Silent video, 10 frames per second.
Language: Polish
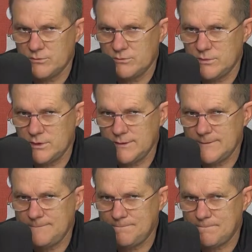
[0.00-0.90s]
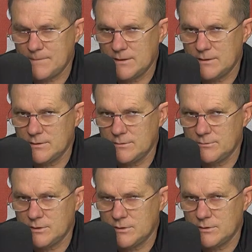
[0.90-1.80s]
my, mm, e,
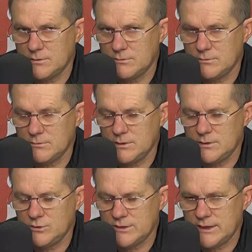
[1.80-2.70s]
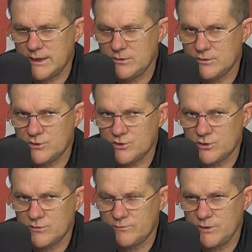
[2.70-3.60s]
my ustalając,
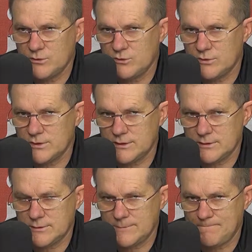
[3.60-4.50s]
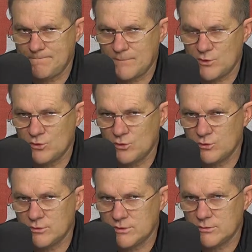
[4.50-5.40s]
czy wpisując, e, czy
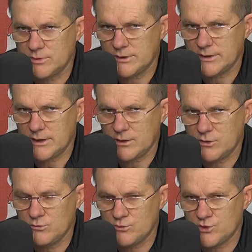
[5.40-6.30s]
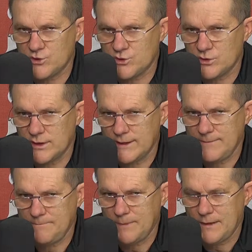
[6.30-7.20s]
notując sobie taką
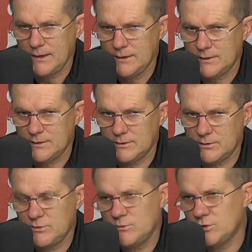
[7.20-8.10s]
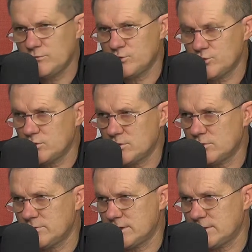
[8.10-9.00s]
przyczynę, Robimy to wyłącznie do
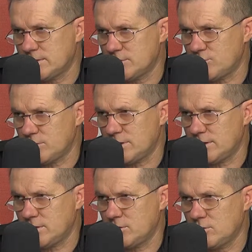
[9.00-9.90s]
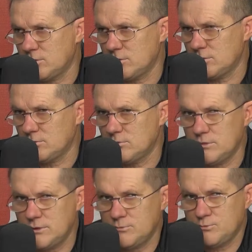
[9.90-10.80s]
celów statystycznych, dlatego
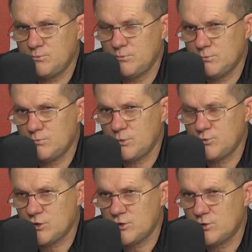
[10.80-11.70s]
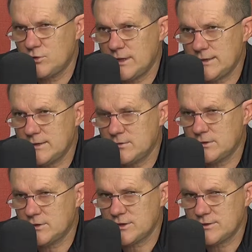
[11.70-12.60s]
my po przyjeździe do akcji jako
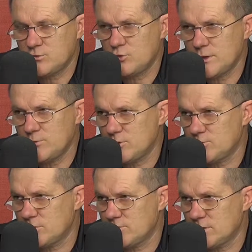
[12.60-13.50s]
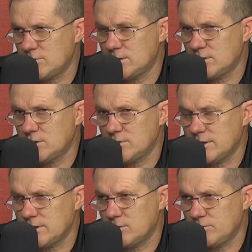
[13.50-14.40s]
strażacy skupiamy się przede wszystkim na tych
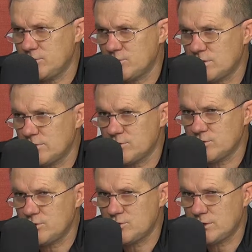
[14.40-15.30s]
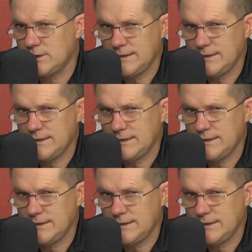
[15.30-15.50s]
działaniach ratowniczych najważniejszych,